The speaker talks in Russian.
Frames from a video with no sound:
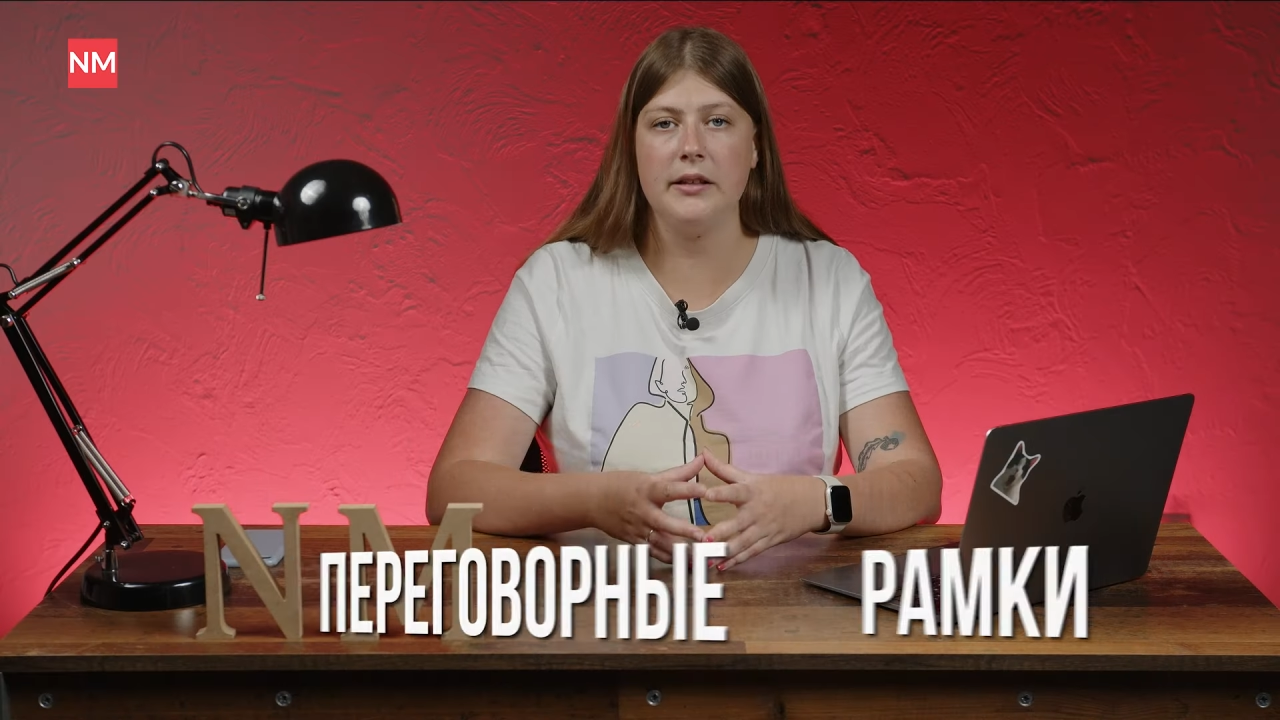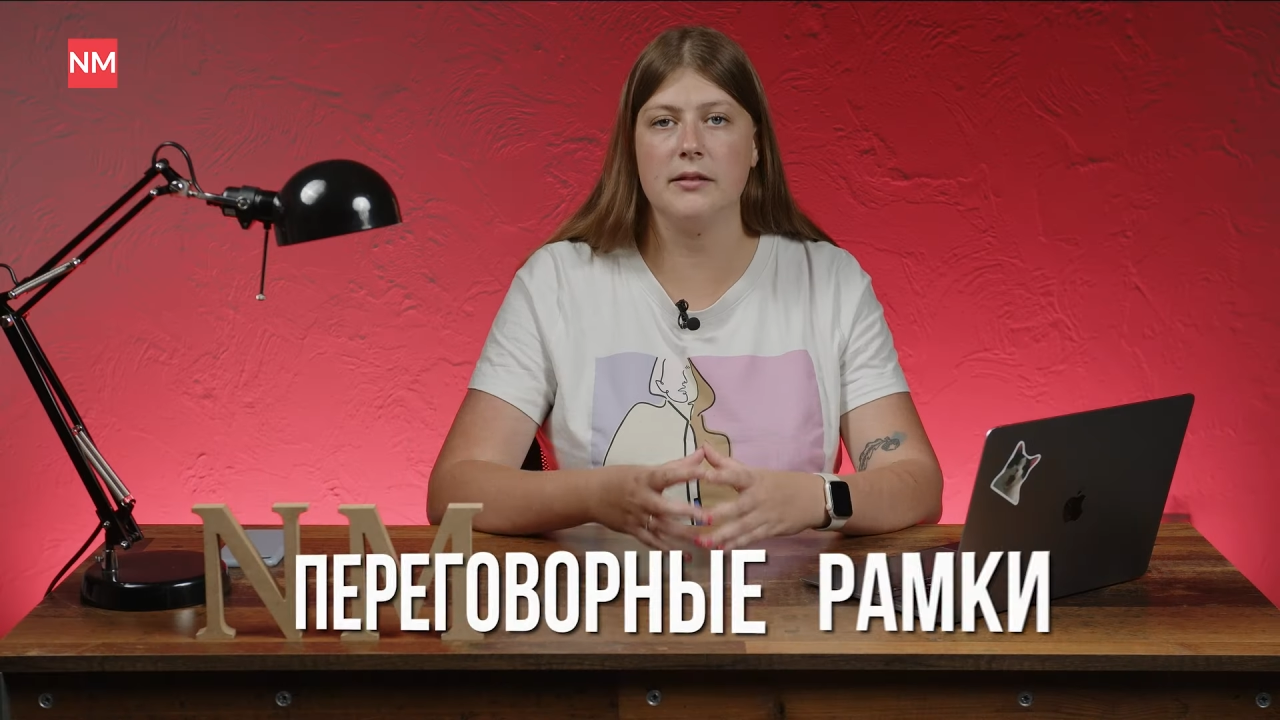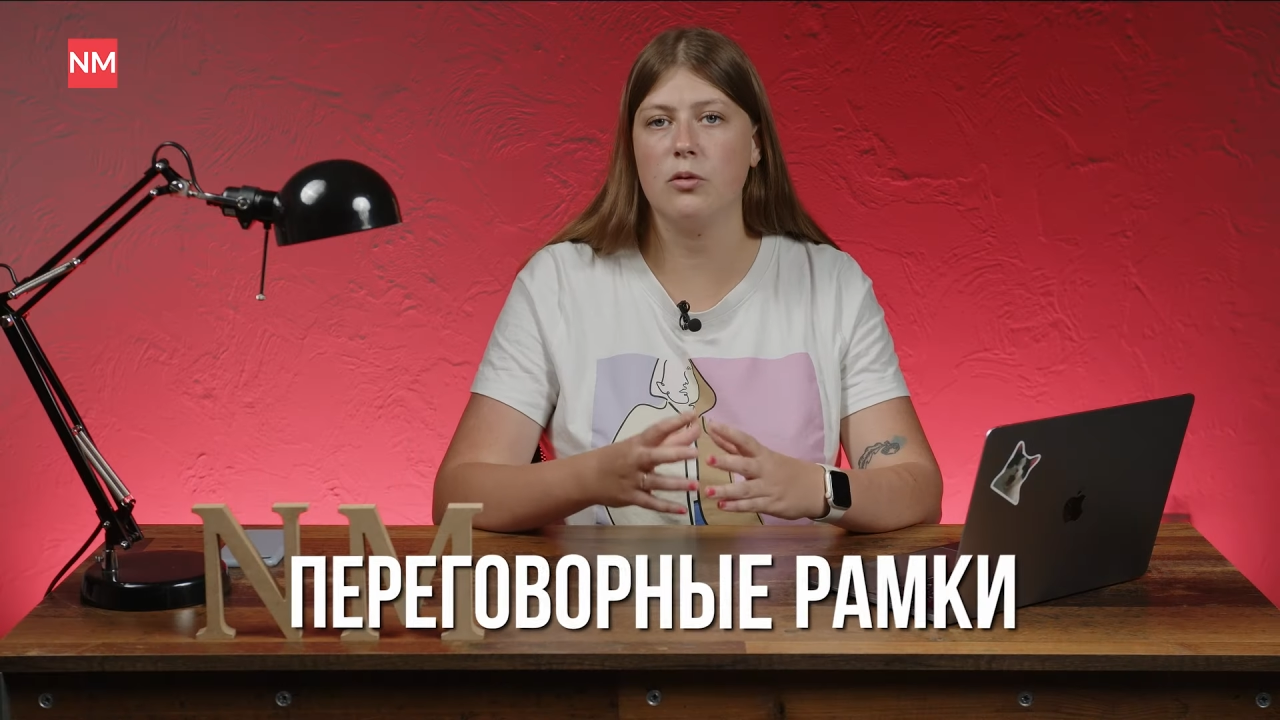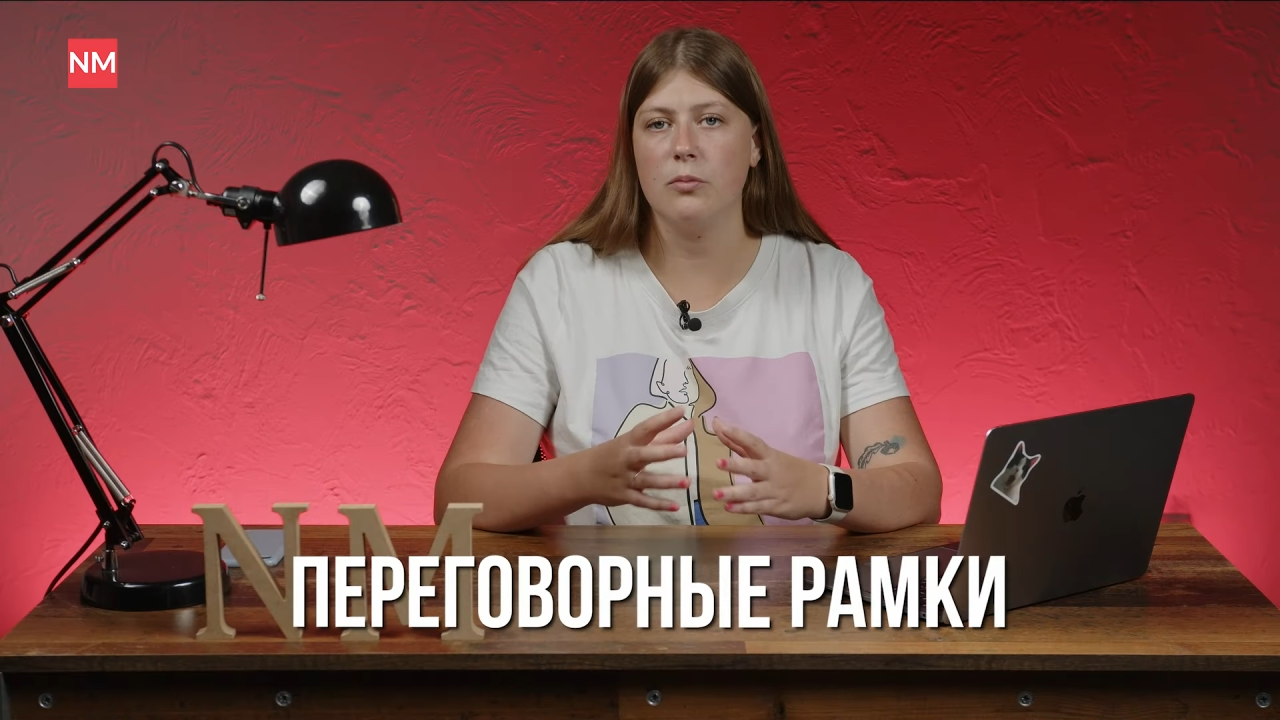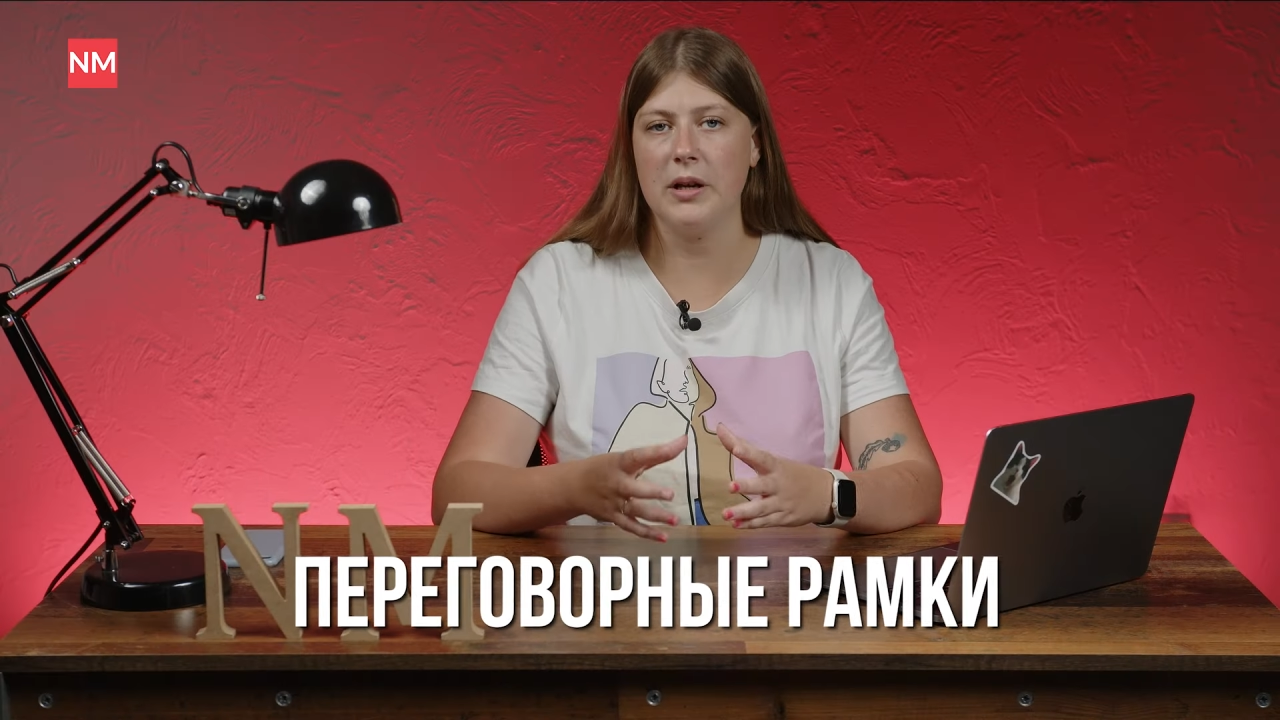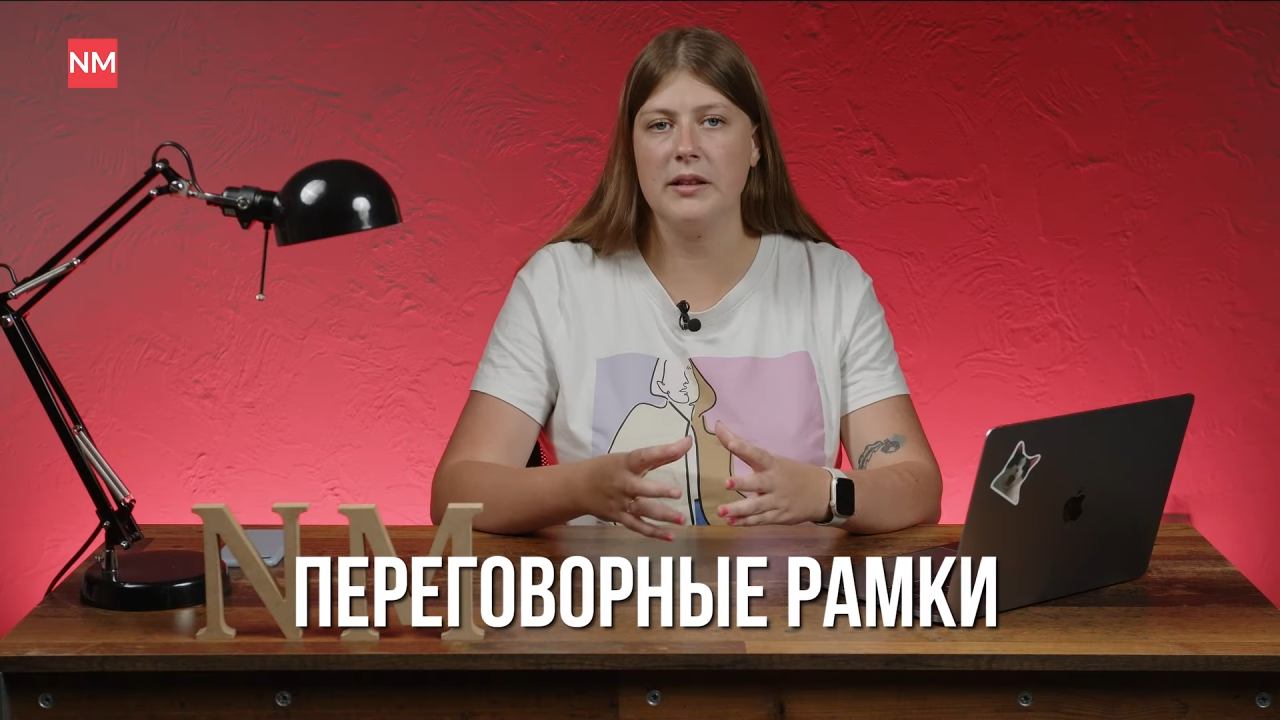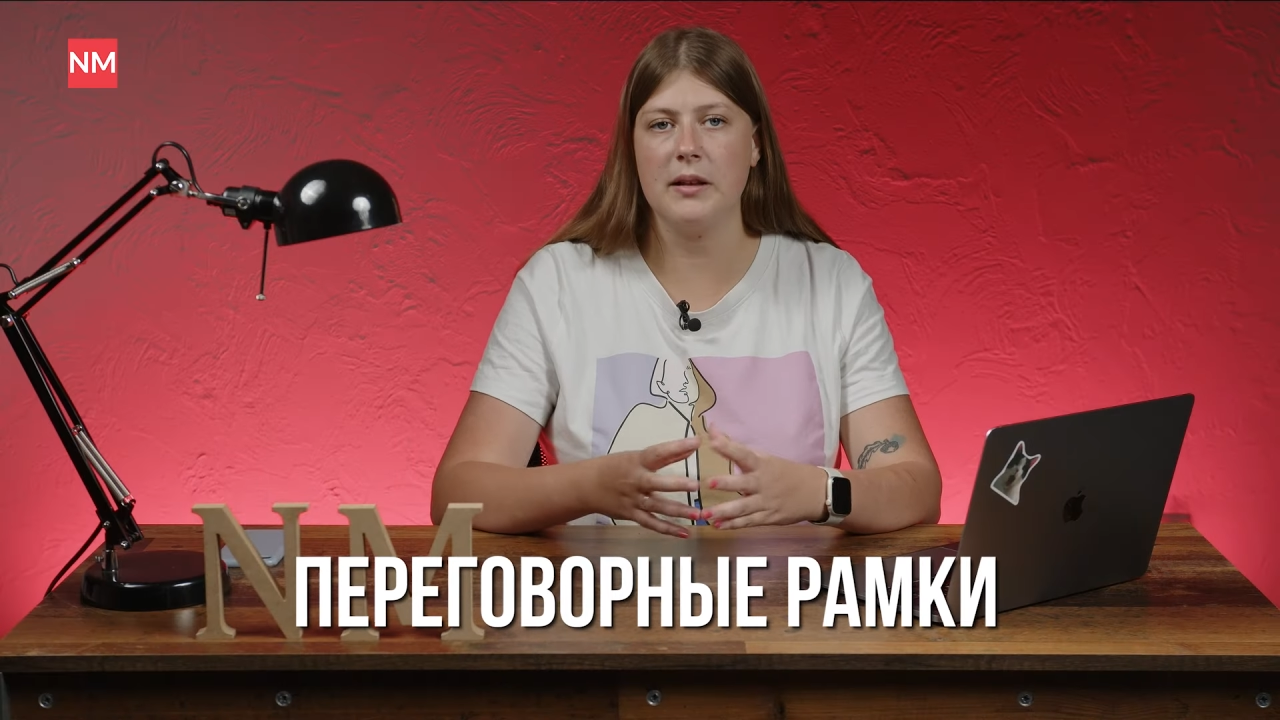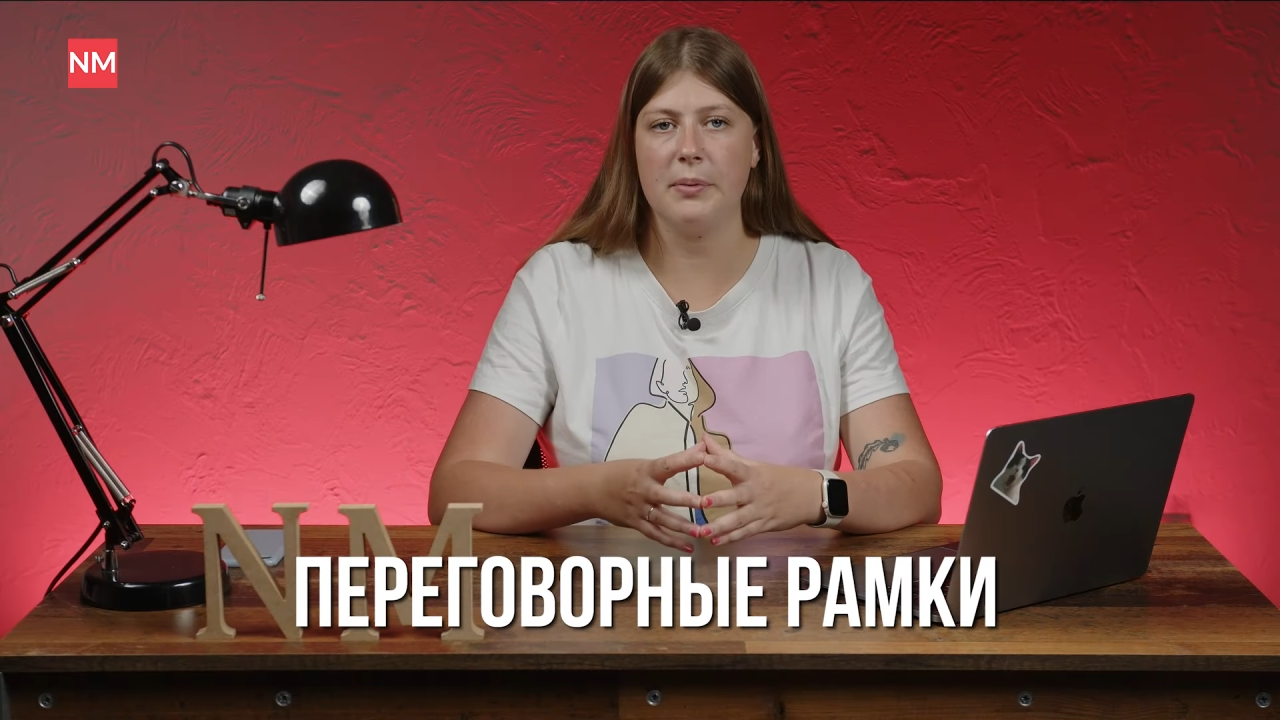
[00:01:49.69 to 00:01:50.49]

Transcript: документ,